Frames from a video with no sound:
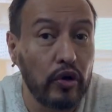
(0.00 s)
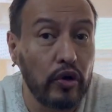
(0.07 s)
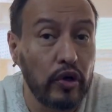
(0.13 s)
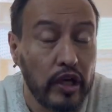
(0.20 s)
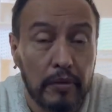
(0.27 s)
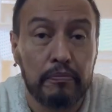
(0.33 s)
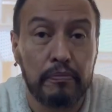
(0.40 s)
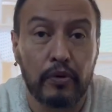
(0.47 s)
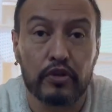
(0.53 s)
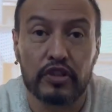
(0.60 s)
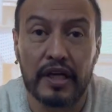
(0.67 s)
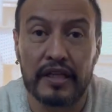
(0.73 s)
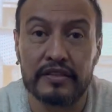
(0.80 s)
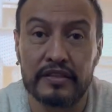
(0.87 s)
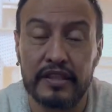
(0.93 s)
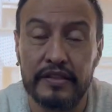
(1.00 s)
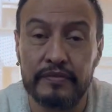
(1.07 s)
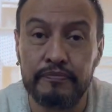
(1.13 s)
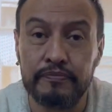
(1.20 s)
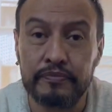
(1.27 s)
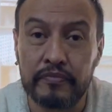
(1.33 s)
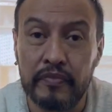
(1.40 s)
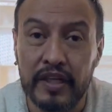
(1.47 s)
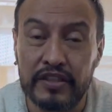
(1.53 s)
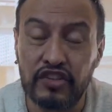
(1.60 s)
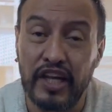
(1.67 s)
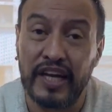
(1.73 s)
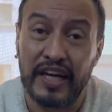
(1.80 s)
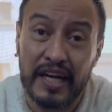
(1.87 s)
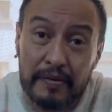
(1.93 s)
importante
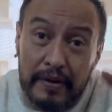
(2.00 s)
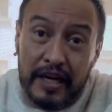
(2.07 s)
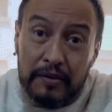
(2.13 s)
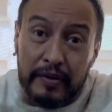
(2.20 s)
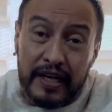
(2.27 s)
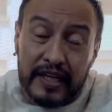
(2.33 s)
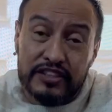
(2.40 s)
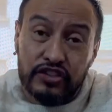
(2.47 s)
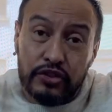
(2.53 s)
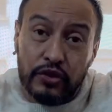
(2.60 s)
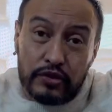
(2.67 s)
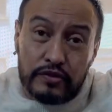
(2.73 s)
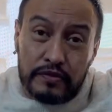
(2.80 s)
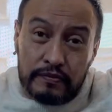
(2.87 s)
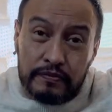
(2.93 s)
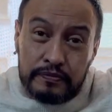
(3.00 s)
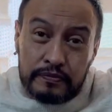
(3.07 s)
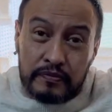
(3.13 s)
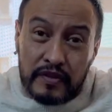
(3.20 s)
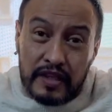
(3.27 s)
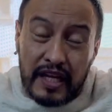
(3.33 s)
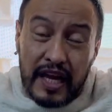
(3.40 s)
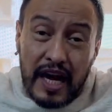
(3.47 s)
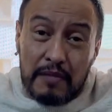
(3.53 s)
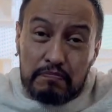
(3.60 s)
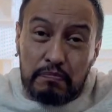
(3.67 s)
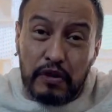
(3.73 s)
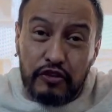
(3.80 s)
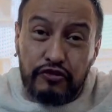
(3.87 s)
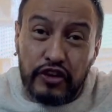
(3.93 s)
de reverberación, de
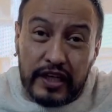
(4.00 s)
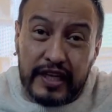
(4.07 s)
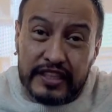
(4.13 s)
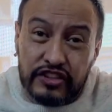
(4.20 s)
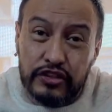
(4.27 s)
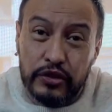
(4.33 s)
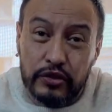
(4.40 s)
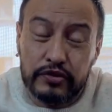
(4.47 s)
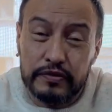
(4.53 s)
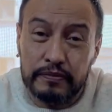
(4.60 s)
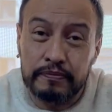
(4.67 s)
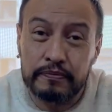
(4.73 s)
amplificación